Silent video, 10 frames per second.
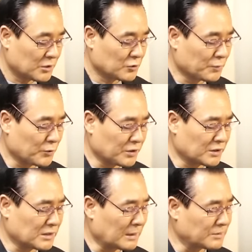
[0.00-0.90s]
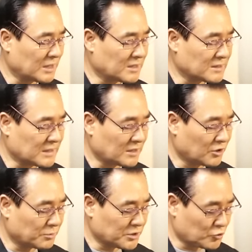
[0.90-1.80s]
또 보이는 남자들은
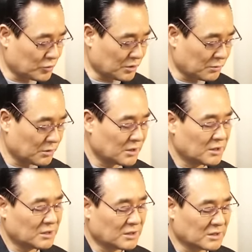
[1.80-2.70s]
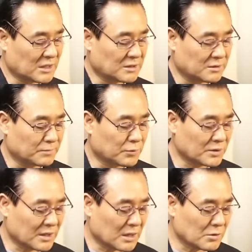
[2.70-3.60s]
사정없이 죽이고 여자들은
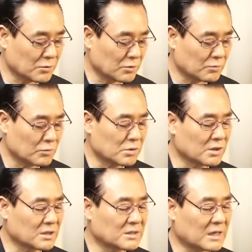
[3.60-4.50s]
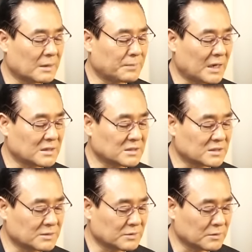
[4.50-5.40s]
폭행하고 물건을 다
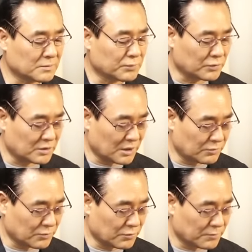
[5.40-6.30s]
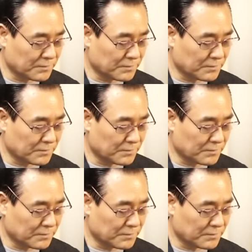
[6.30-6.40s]
빼앗은 집은 불태우고